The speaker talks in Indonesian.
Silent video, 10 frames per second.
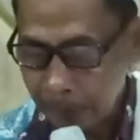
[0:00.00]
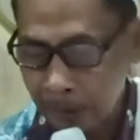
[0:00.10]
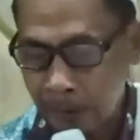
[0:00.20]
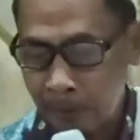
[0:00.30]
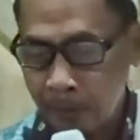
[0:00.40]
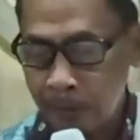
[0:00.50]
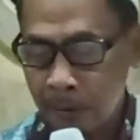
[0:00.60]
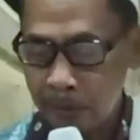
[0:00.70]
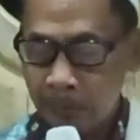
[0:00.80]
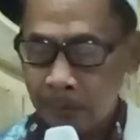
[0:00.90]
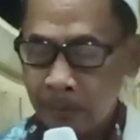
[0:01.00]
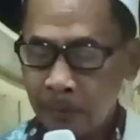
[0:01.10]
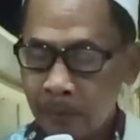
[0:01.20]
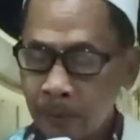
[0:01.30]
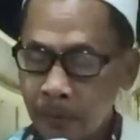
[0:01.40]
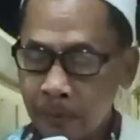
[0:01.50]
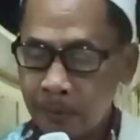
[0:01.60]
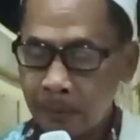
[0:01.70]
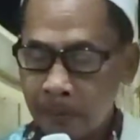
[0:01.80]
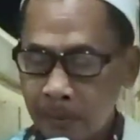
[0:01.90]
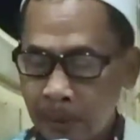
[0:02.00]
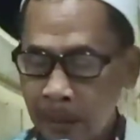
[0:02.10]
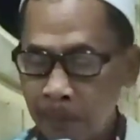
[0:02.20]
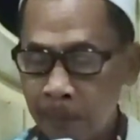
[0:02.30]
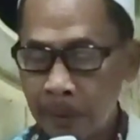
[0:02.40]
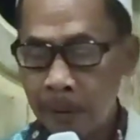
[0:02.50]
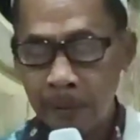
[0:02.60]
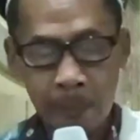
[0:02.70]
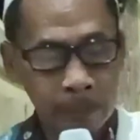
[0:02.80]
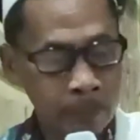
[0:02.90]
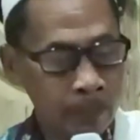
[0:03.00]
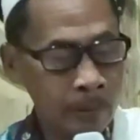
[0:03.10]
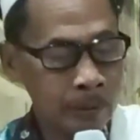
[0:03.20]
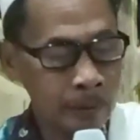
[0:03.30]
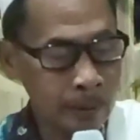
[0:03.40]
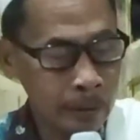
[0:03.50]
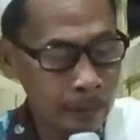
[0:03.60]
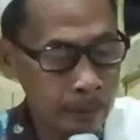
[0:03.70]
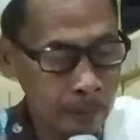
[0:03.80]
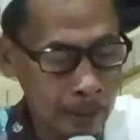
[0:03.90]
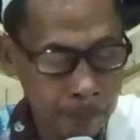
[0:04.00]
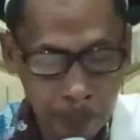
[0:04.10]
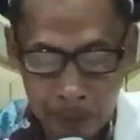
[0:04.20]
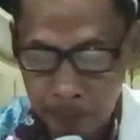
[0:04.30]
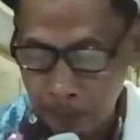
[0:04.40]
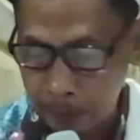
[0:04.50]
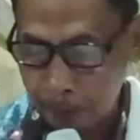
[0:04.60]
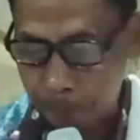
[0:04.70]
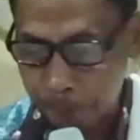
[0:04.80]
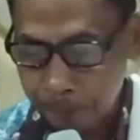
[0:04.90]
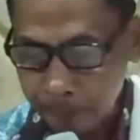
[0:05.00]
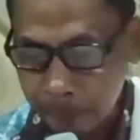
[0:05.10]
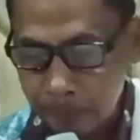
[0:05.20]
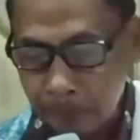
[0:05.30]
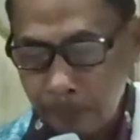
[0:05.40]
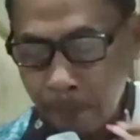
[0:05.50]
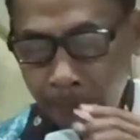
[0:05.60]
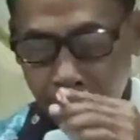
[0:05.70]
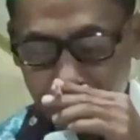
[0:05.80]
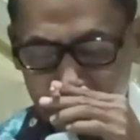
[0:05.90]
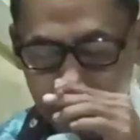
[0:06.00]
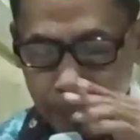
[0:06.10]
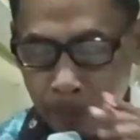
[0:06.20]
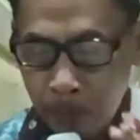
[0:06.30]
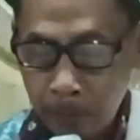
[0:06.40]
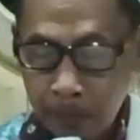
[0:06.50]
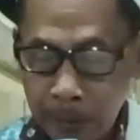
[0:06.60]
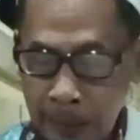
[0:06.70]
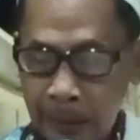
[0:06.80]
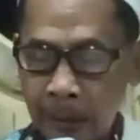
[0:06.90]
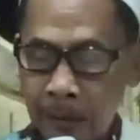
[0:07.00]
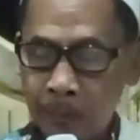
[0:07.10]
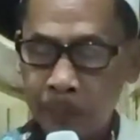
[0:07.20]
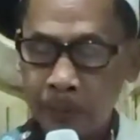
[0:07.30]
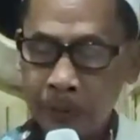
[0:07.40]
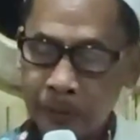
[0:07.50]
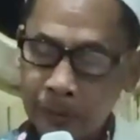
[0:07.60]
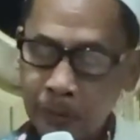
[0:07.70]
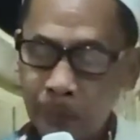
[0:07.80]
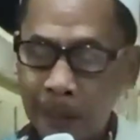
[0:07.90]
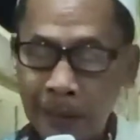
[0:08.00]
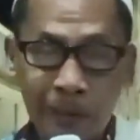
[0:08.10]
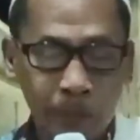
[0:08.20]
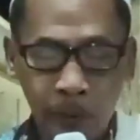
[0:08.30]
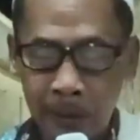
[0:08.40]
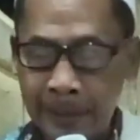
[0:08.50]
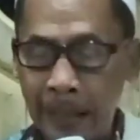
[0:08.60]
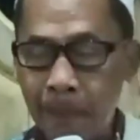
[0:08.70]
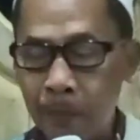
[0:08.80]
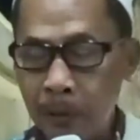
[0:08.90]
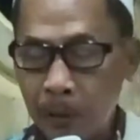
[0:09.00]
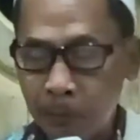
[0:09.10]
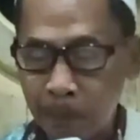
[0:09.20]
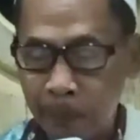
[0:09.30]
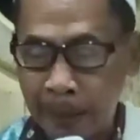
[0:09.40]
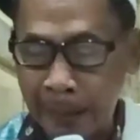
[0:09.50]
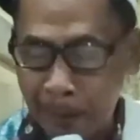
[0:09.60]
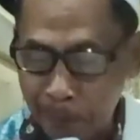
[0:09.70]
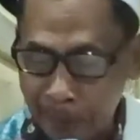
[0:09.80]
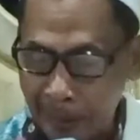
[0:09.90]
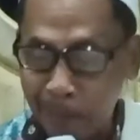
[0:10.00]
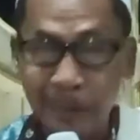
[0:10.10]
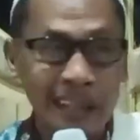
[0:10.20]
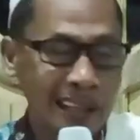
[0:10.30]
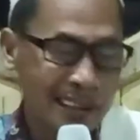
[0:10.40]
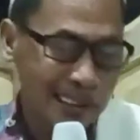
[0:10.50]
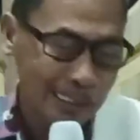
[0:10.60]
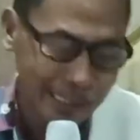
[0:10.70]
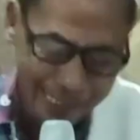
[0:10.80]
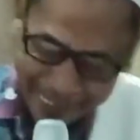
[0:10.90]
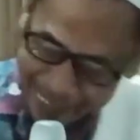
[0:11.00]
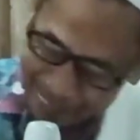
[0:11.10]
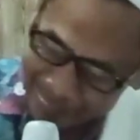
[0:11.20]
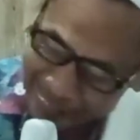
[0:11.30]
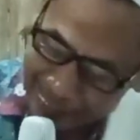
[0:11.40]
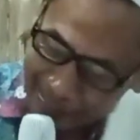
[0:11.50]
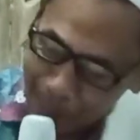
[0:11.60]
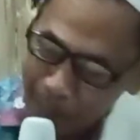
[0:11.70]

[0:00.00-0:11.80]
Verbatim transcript: ngeroki. Ngono kok arpe basa kira-kira abot mboten. mikir akar basa niku pantas pore nyaput tuh wong barang api lek mikir su suwi